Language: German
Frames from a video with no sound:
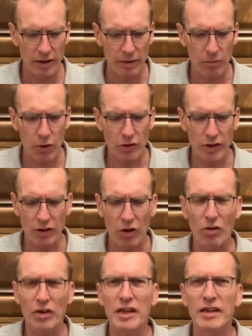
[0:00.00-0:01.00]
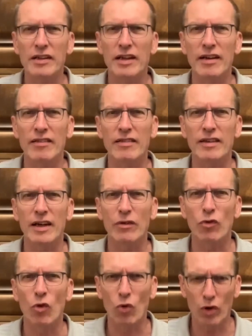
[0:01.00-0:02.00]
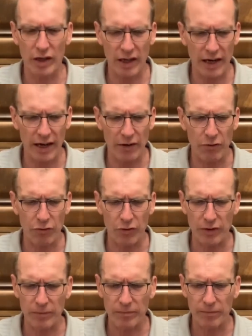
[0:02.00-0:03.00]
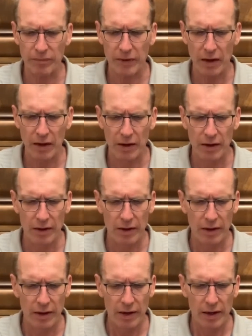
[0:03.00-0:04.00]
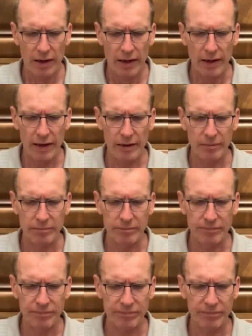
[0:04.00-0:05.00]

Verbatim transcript: ich möchte da nicht jetzt äh, vorgreifen. Ähm,